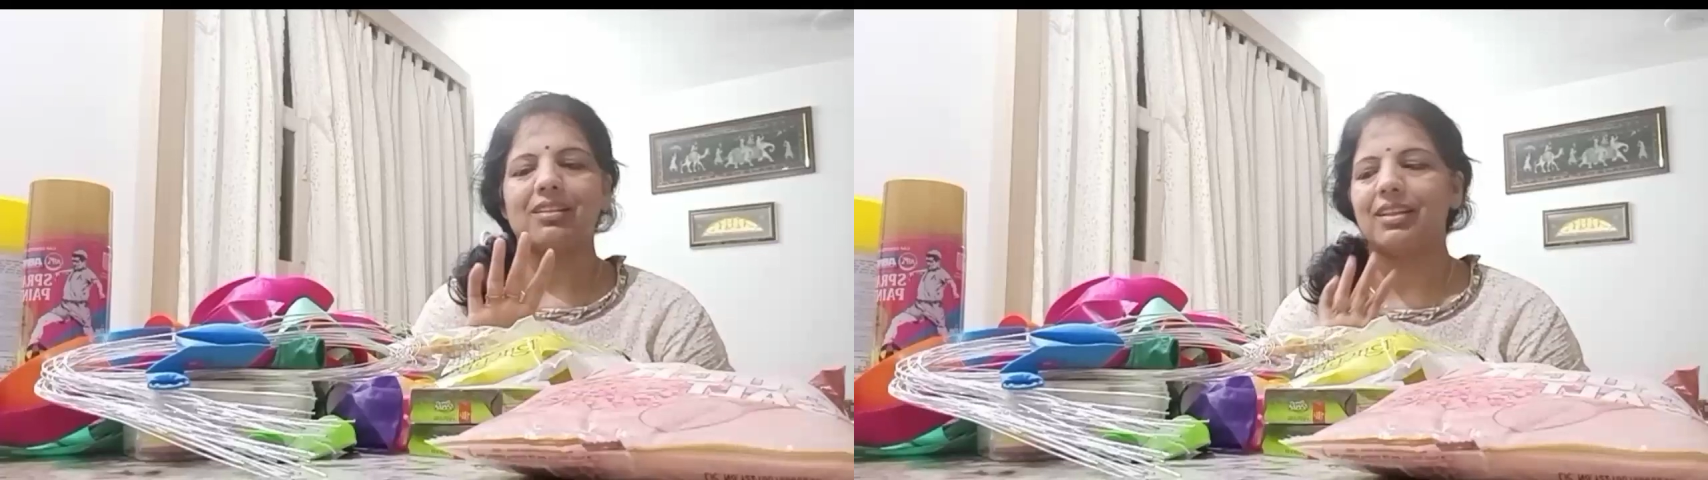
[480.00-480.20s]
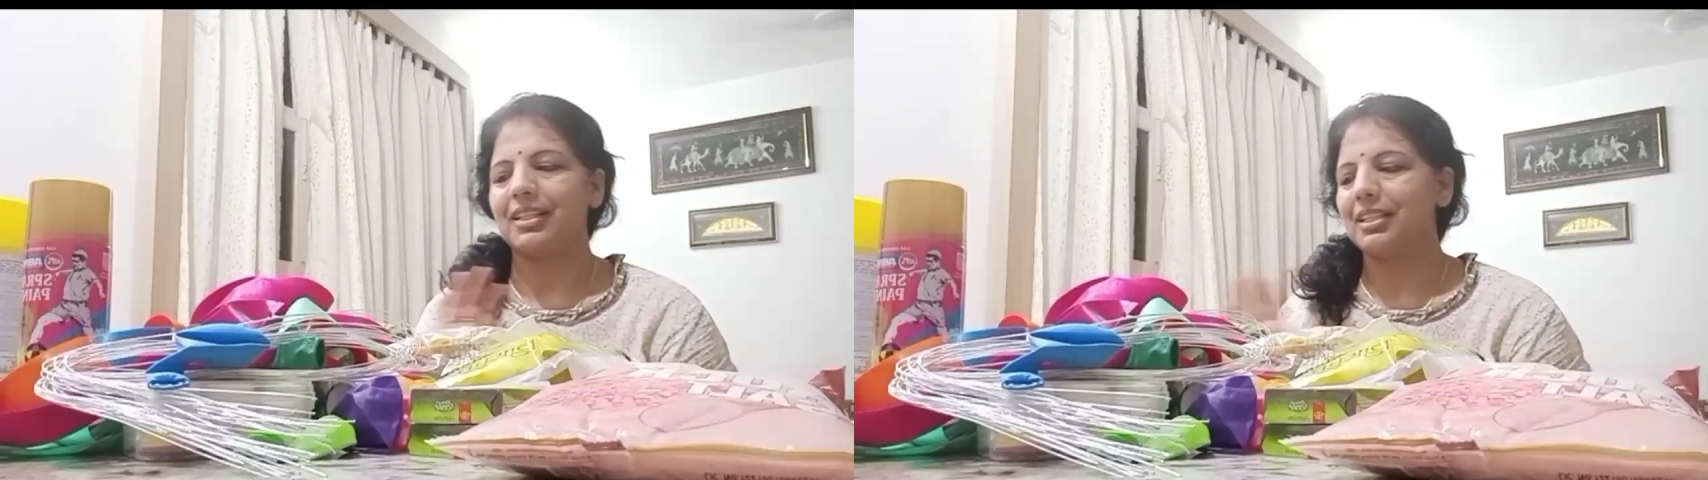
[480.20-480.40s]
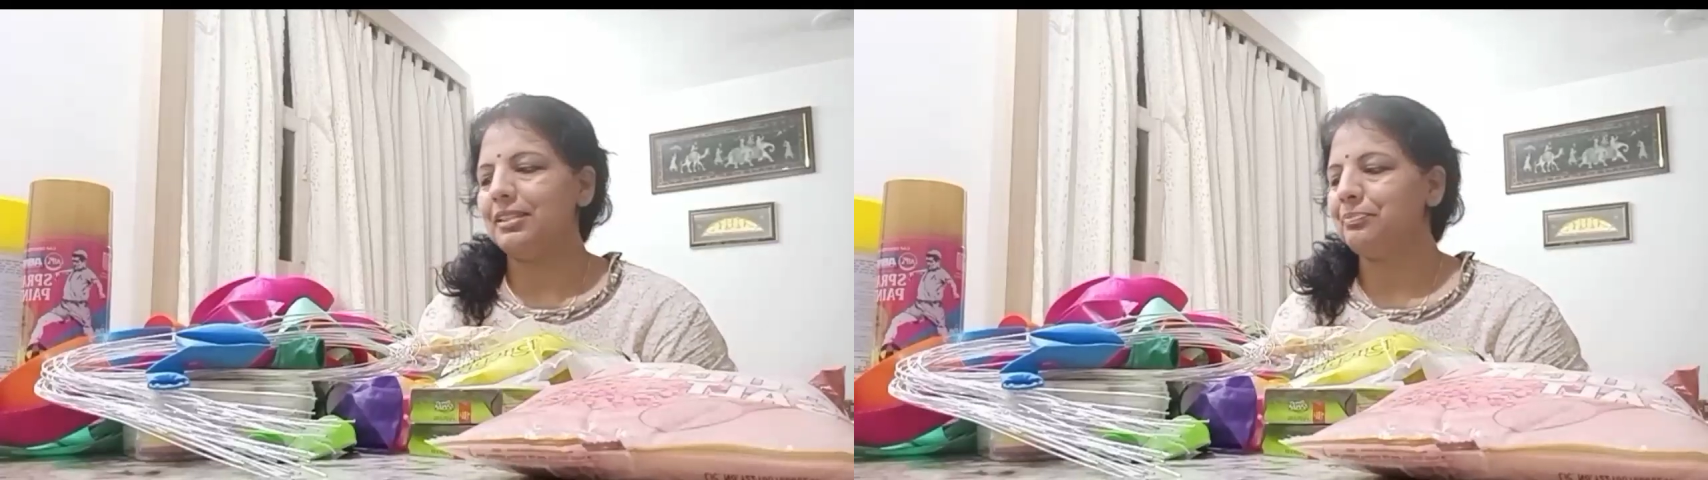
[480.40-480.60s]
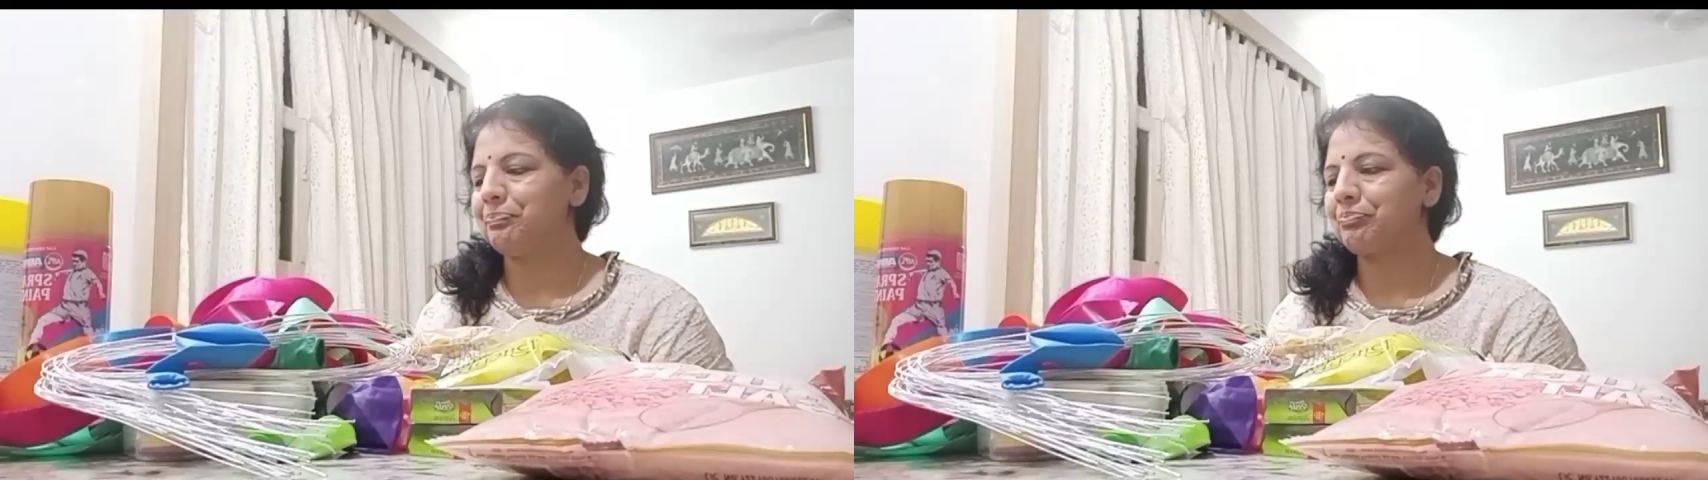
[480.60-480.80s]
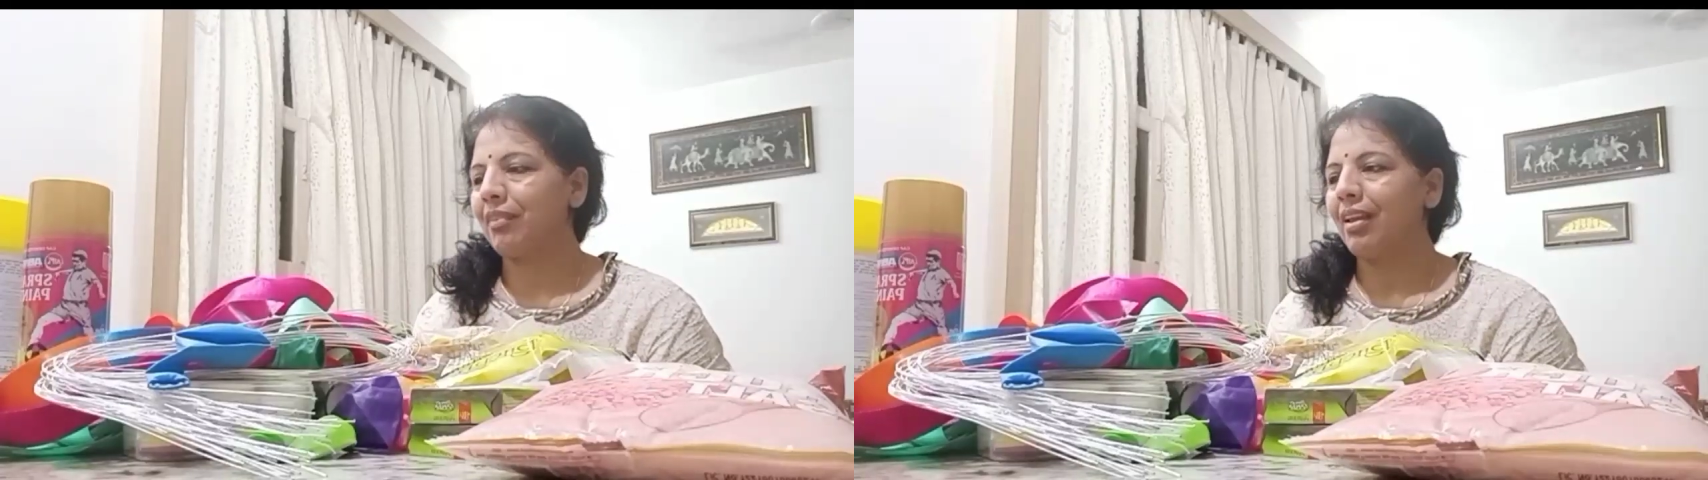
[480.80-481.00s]
है ये
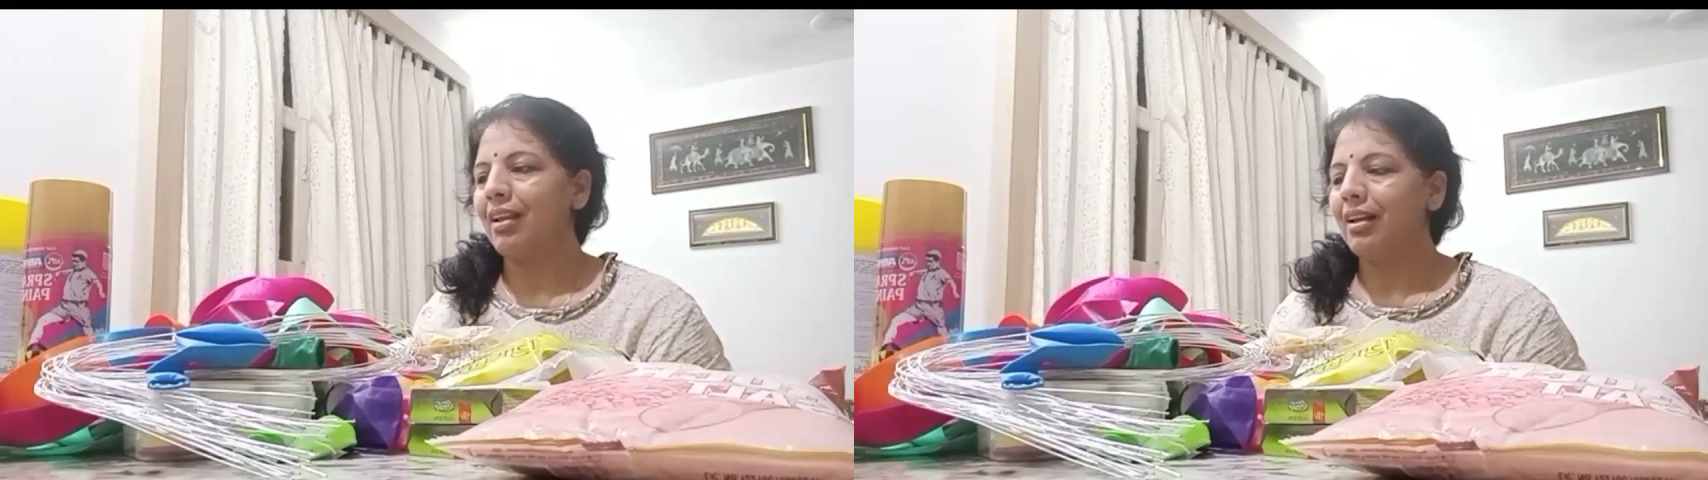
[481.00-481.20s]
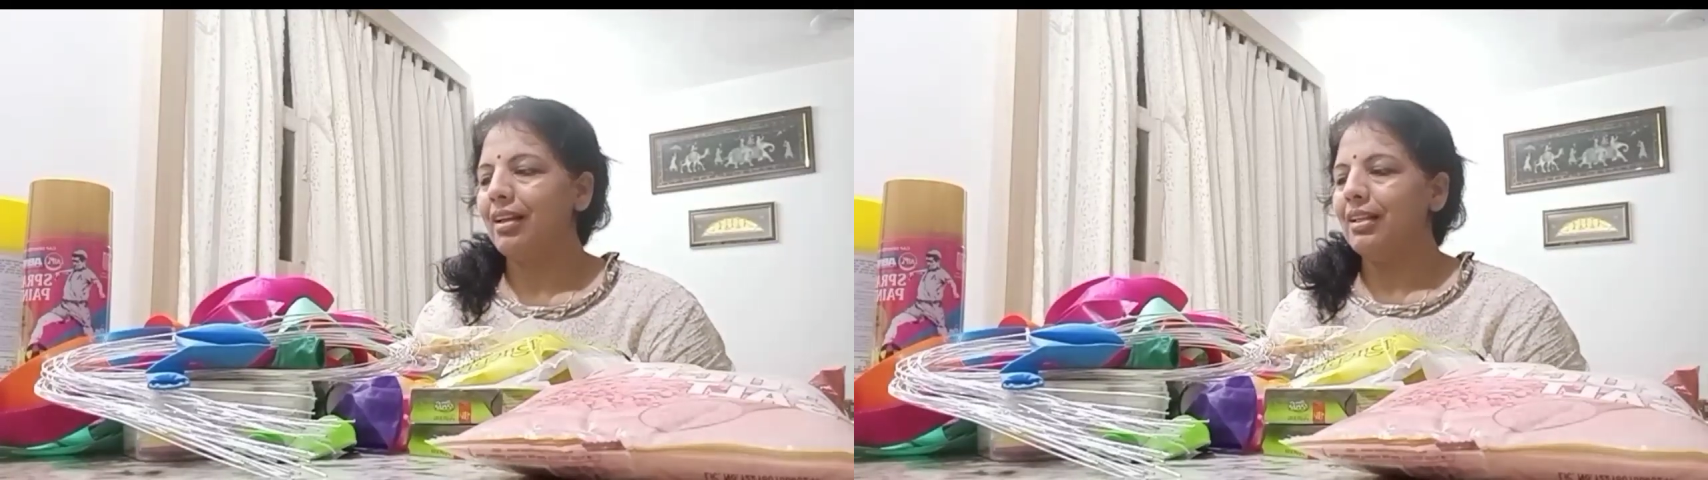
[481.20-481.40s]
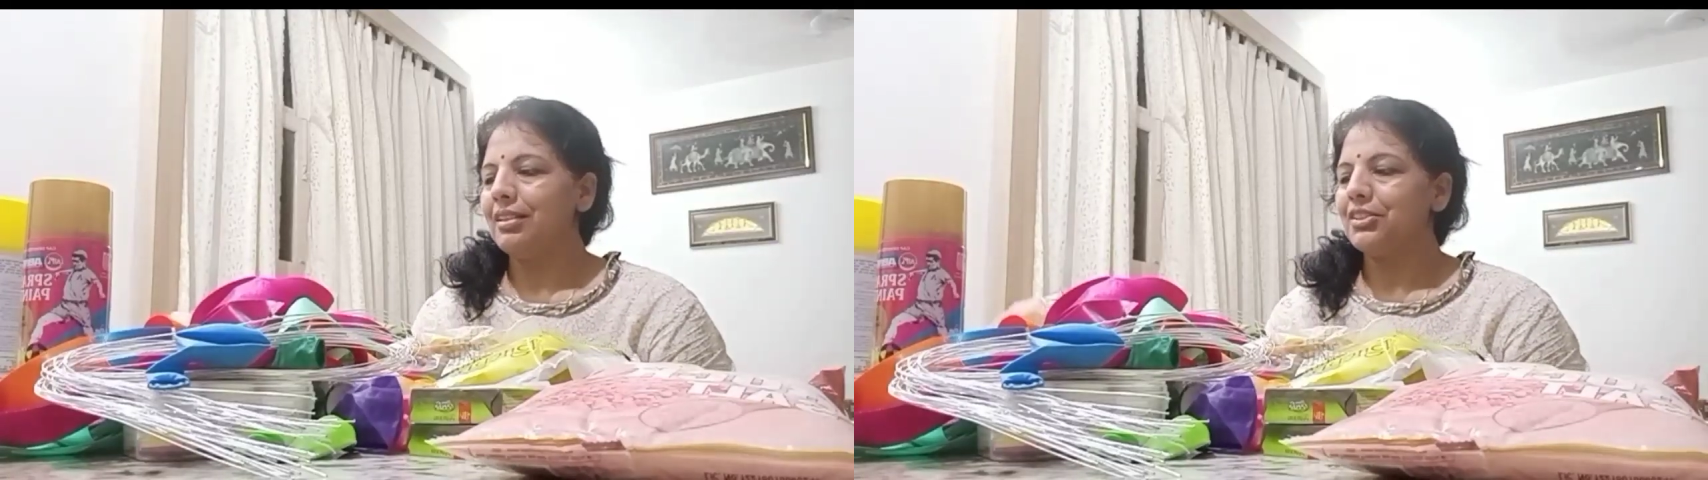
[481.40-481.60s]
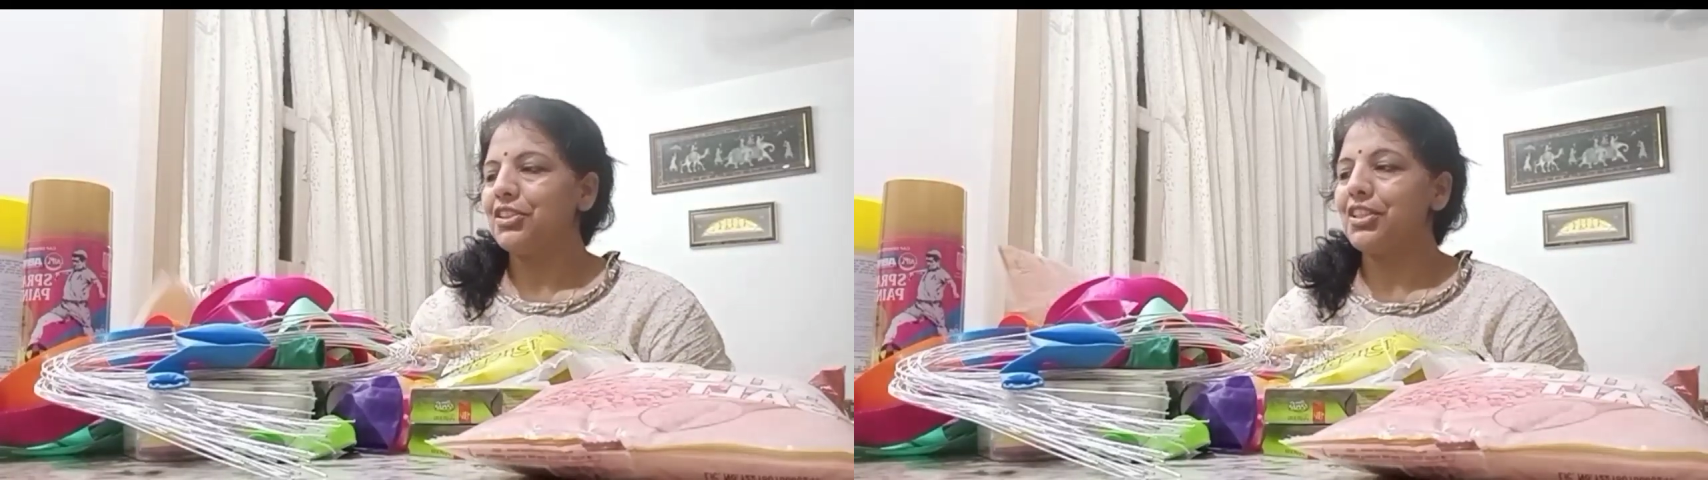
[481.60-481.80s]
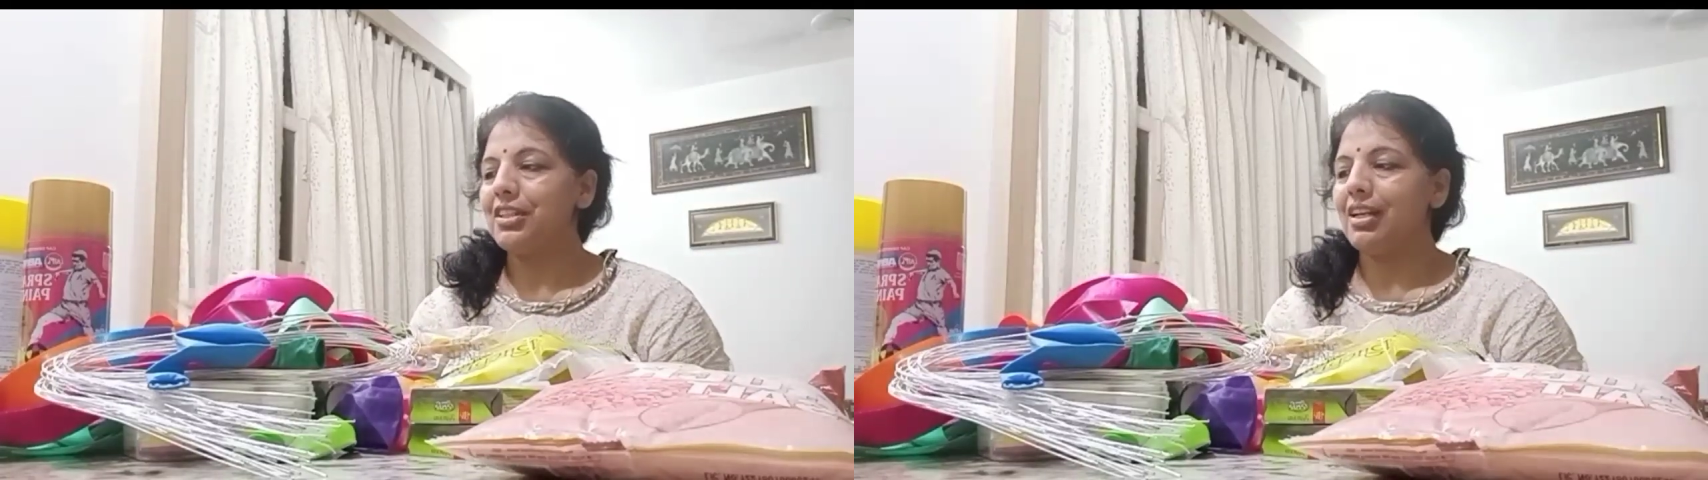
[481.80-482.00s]
चीनी